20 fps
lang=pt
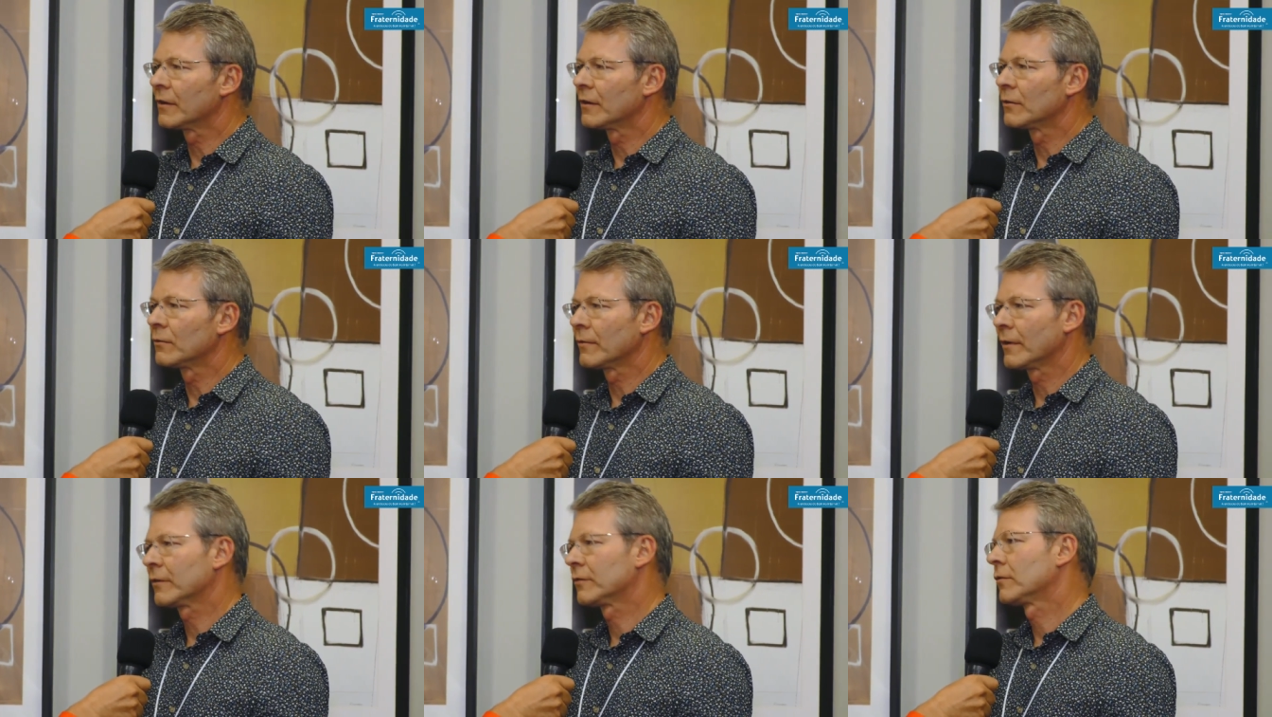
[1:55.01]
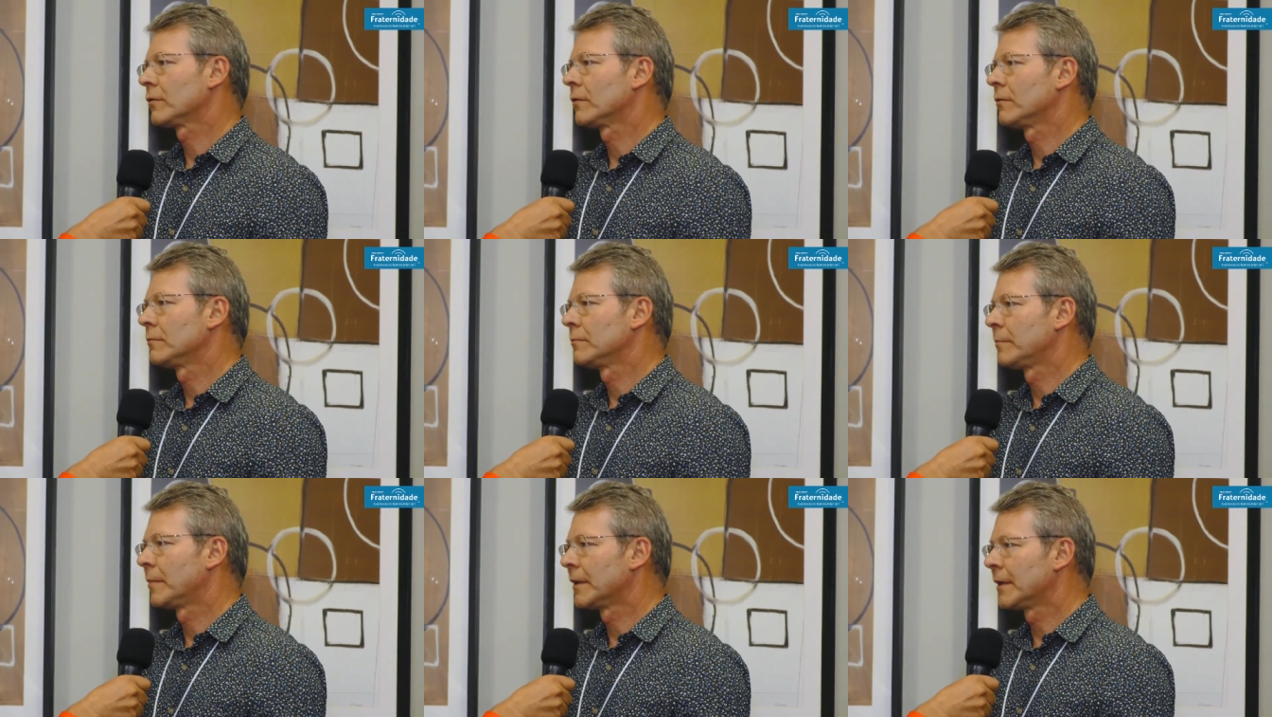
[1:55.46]
ele não é só
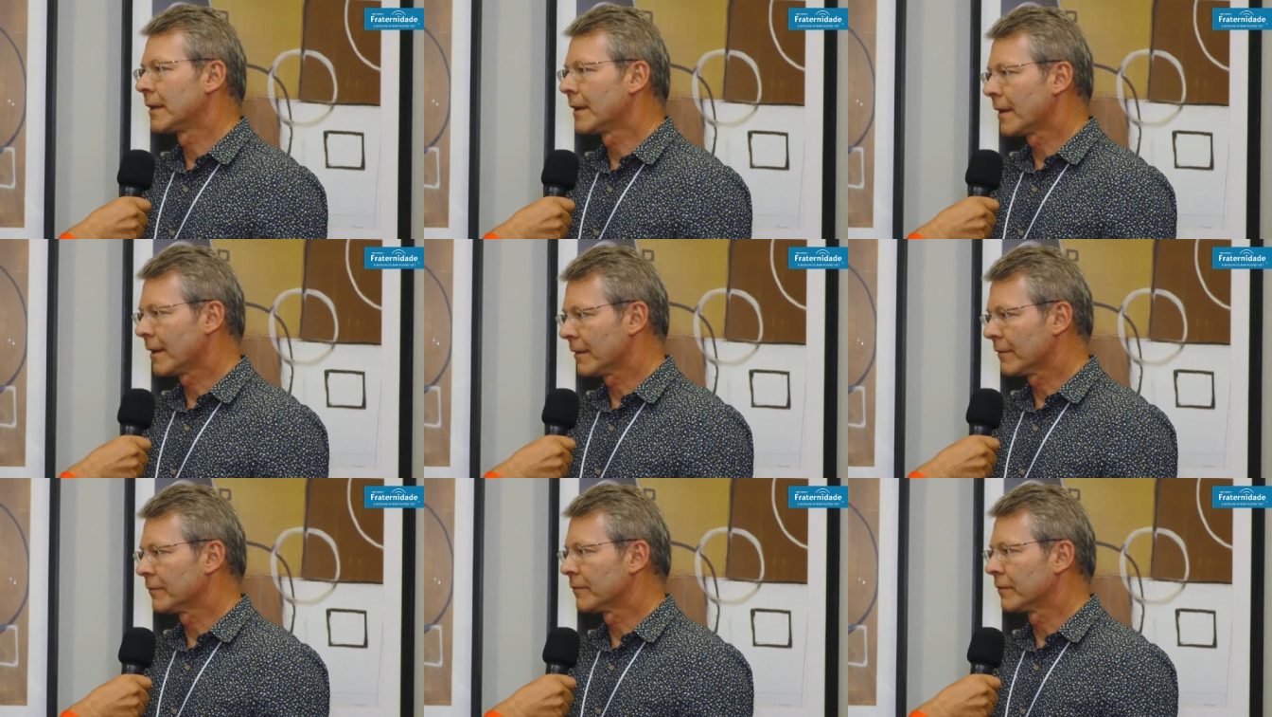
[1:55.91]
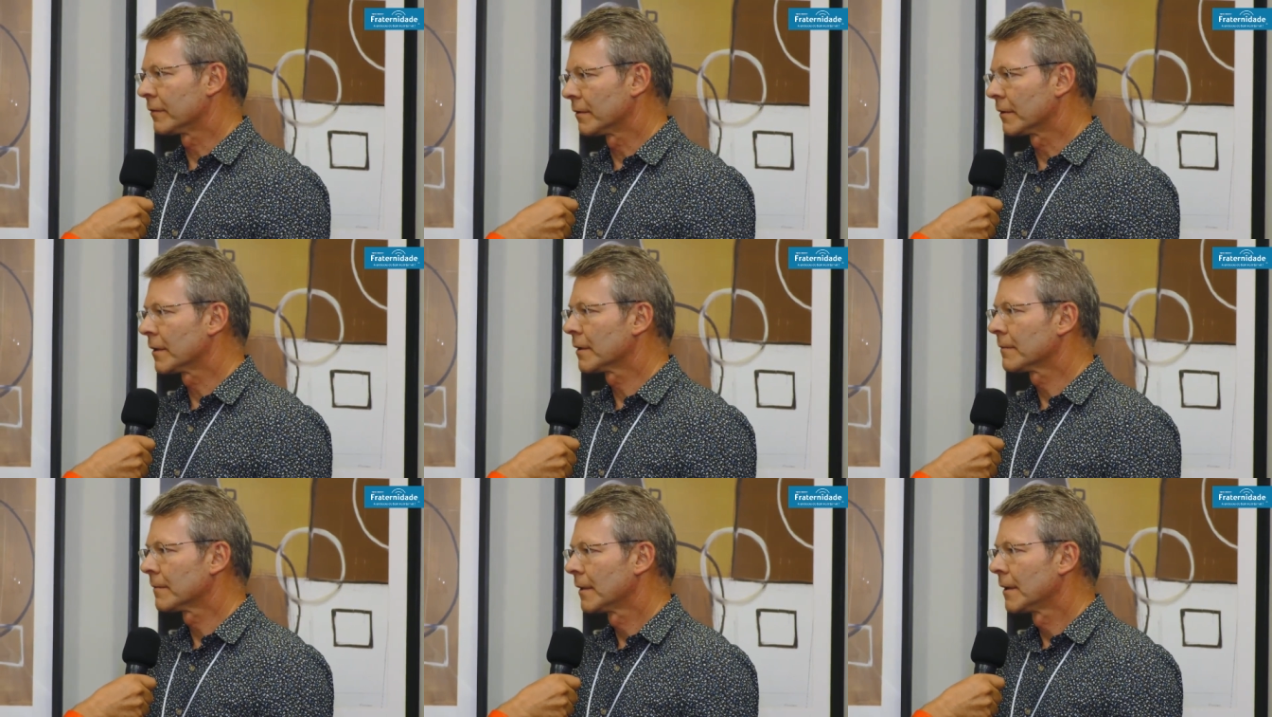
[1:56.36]
um PDF,
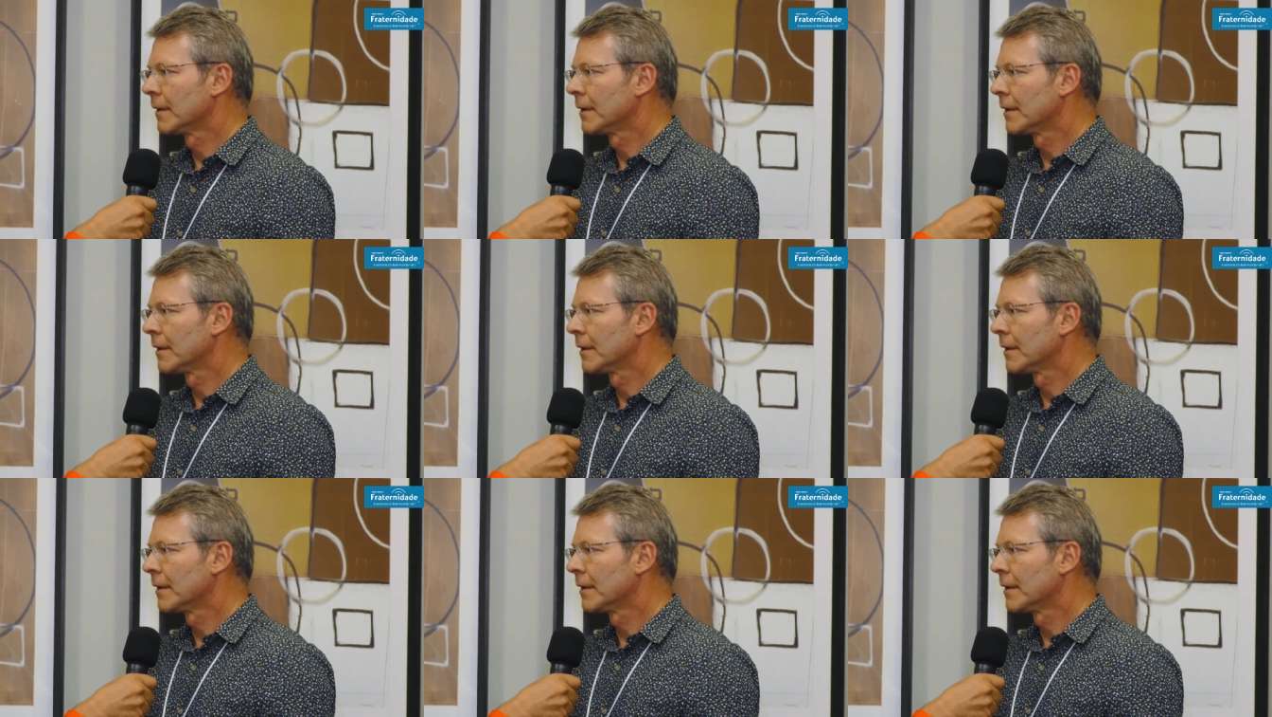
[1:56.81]
né?